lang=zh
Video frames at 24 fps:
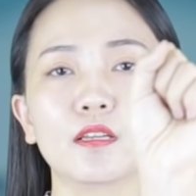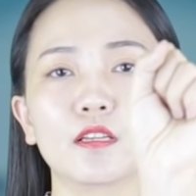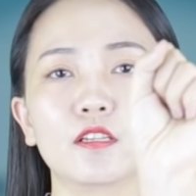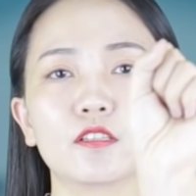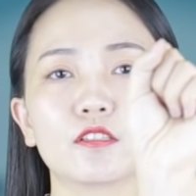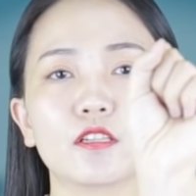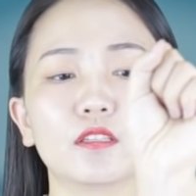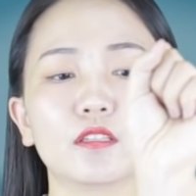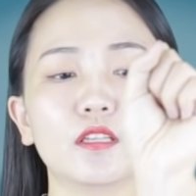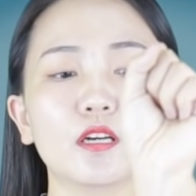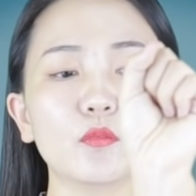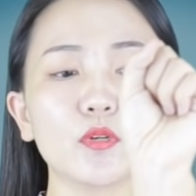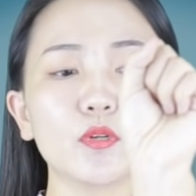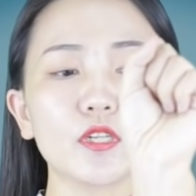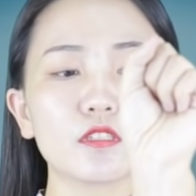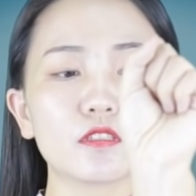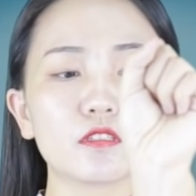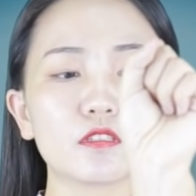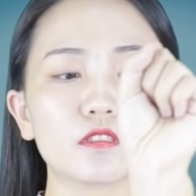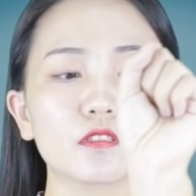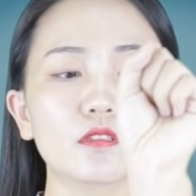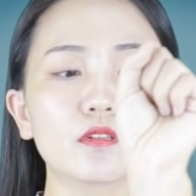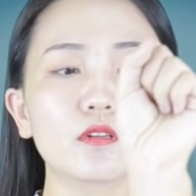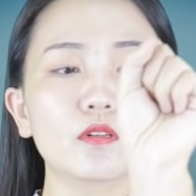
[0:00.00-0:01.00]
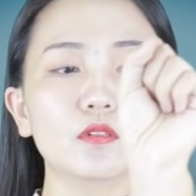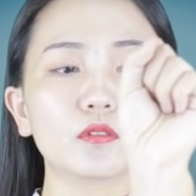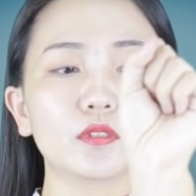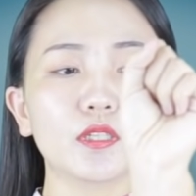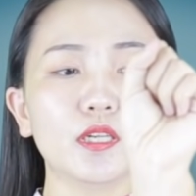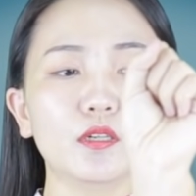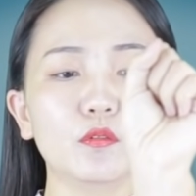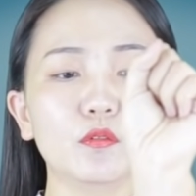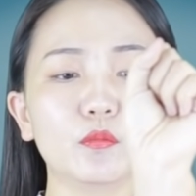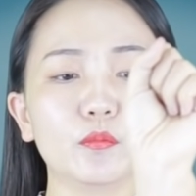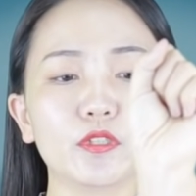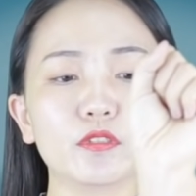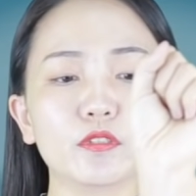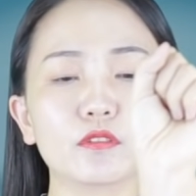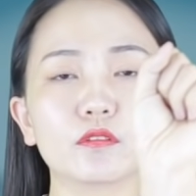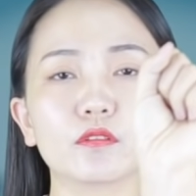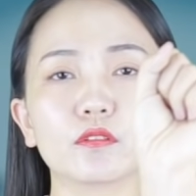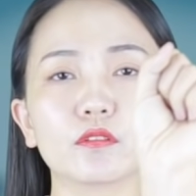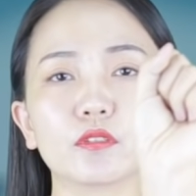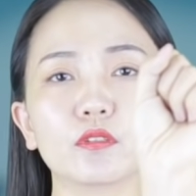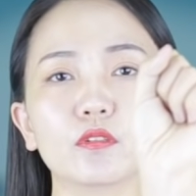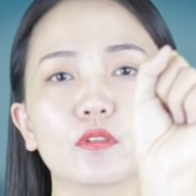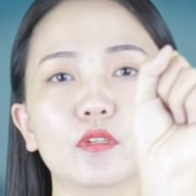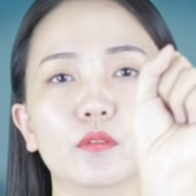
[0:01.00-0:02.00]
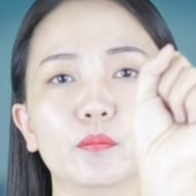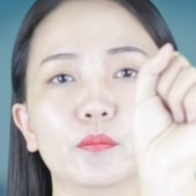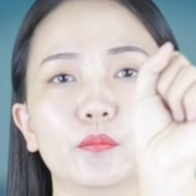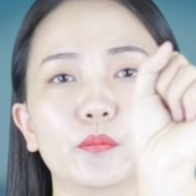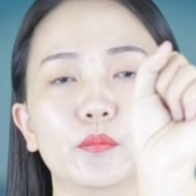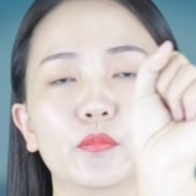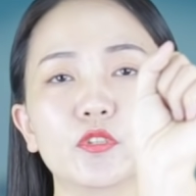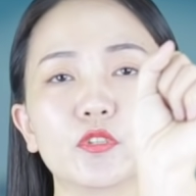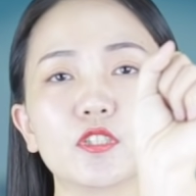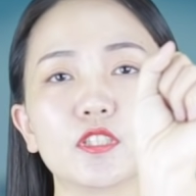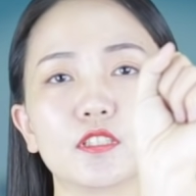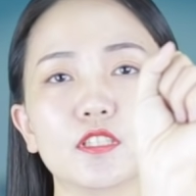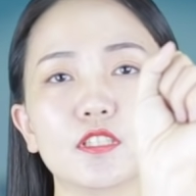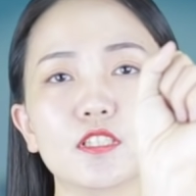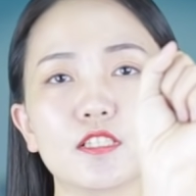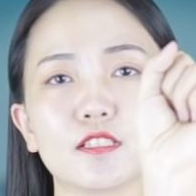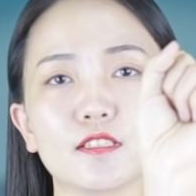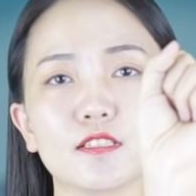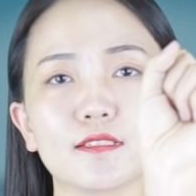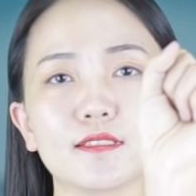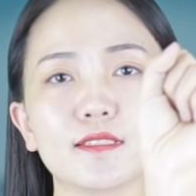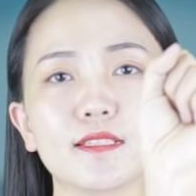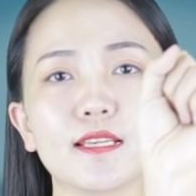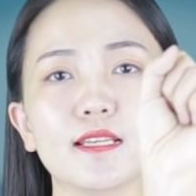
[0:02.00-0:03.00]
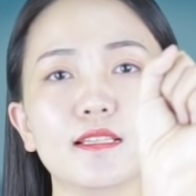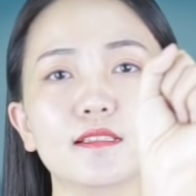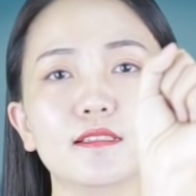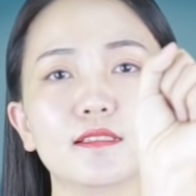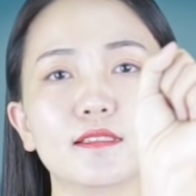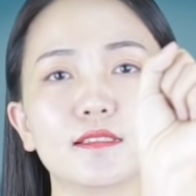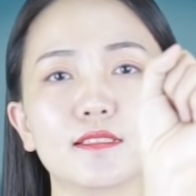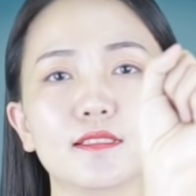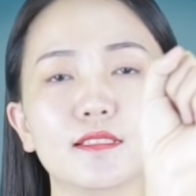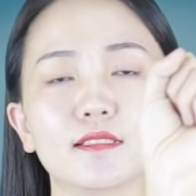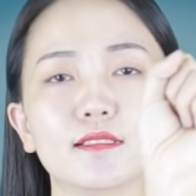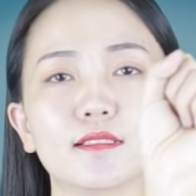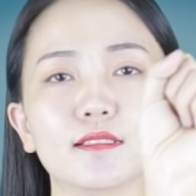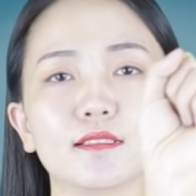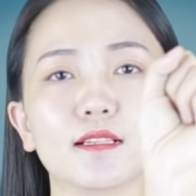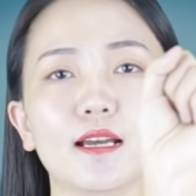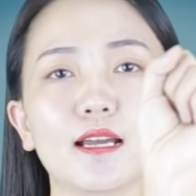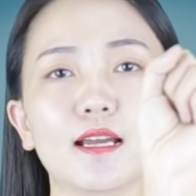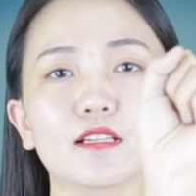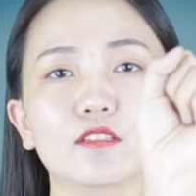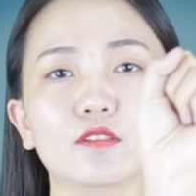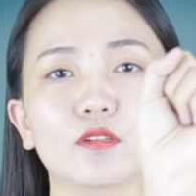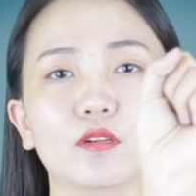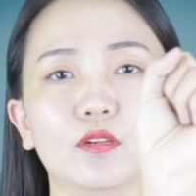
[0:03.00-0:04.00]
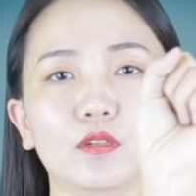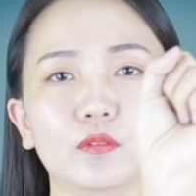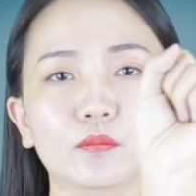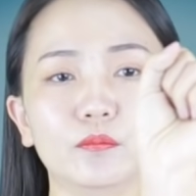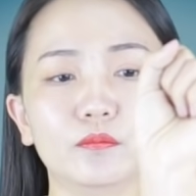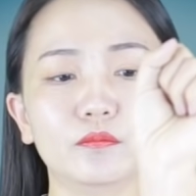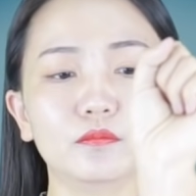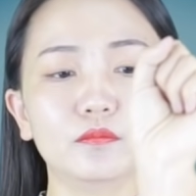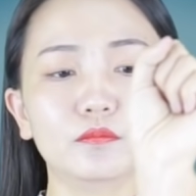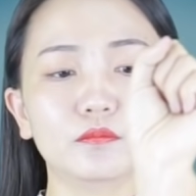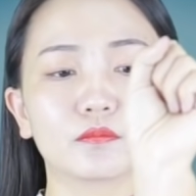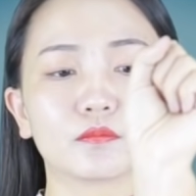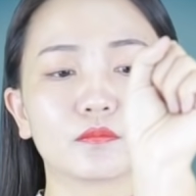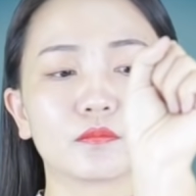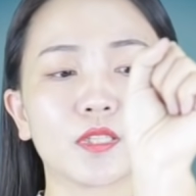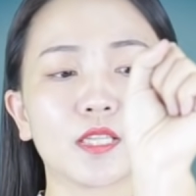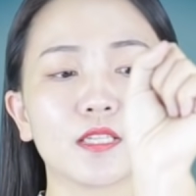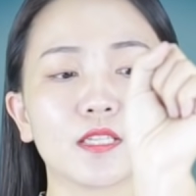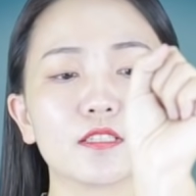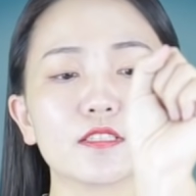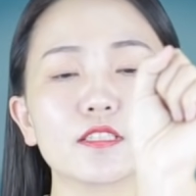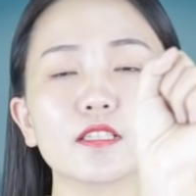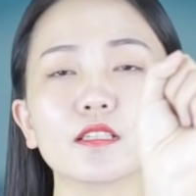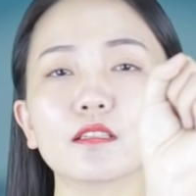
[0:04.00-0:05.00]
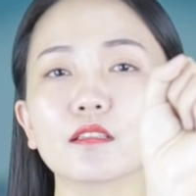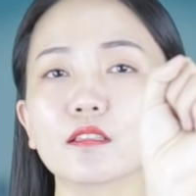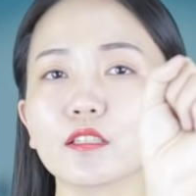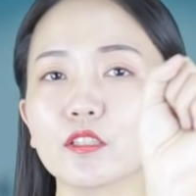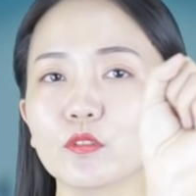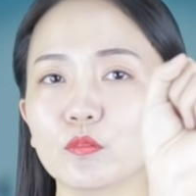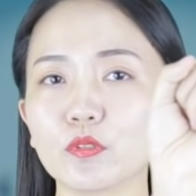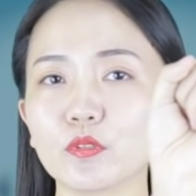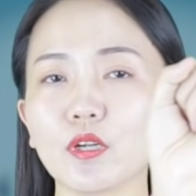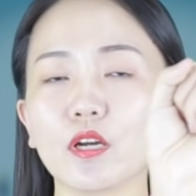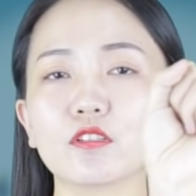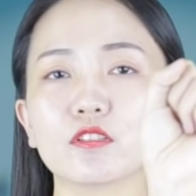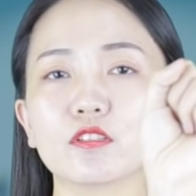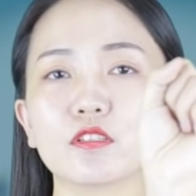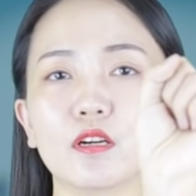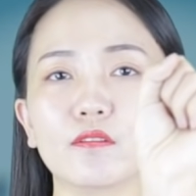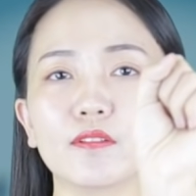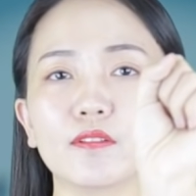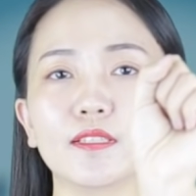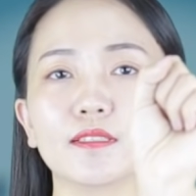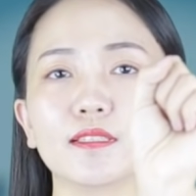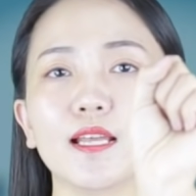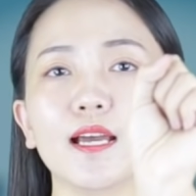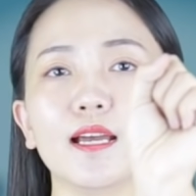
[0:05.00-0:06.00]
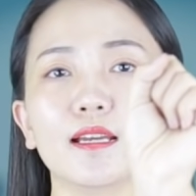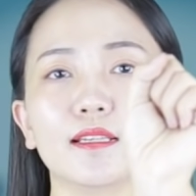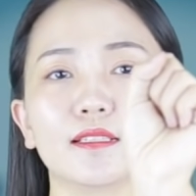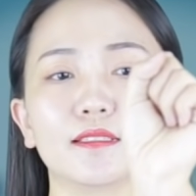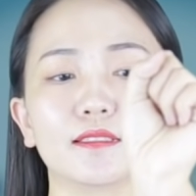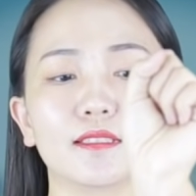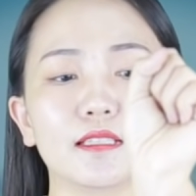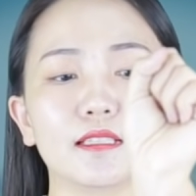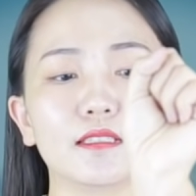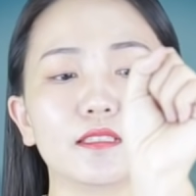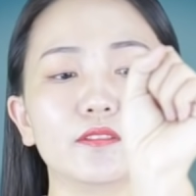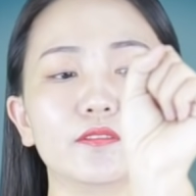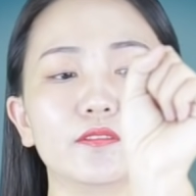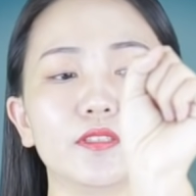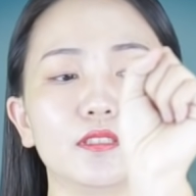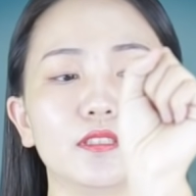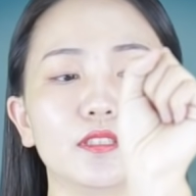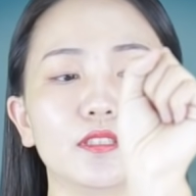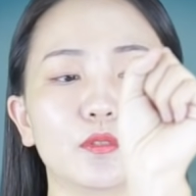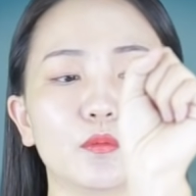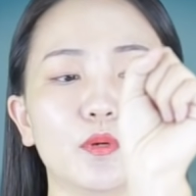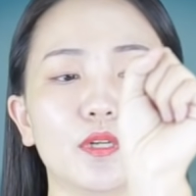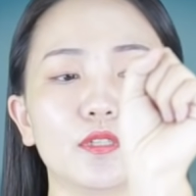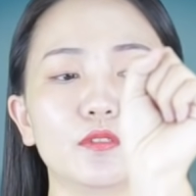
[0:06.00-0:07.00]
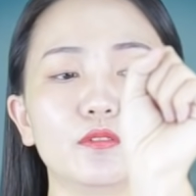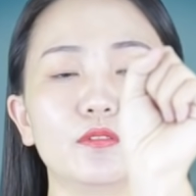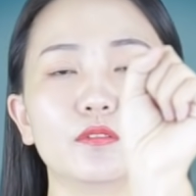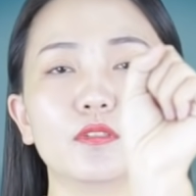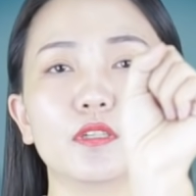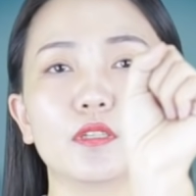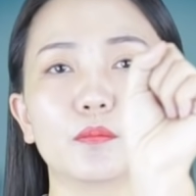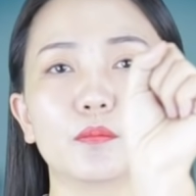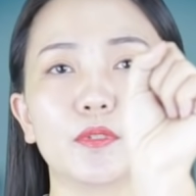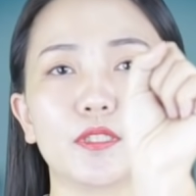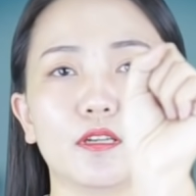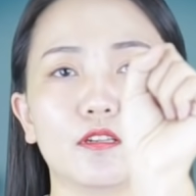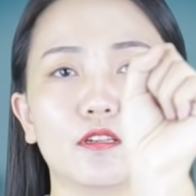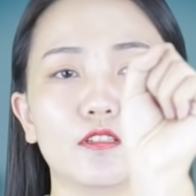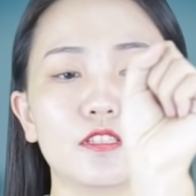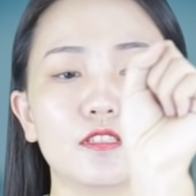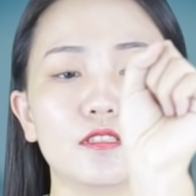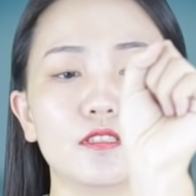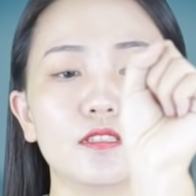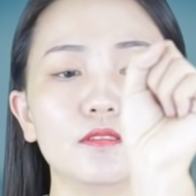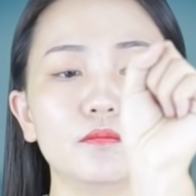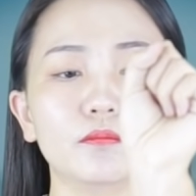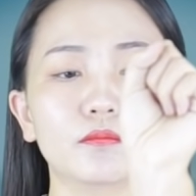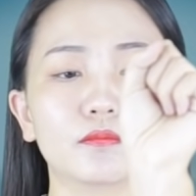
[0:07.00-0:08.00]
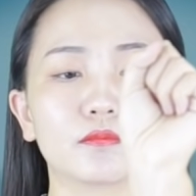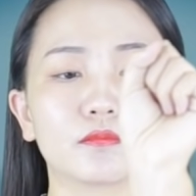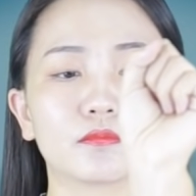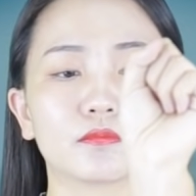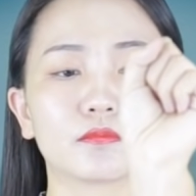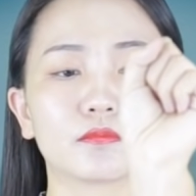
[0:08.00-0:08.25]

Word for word: 找到位置之后呢，我们就用拇指的指尖进行按揉，这个力度要稍微大一点，因为内关穴比较深。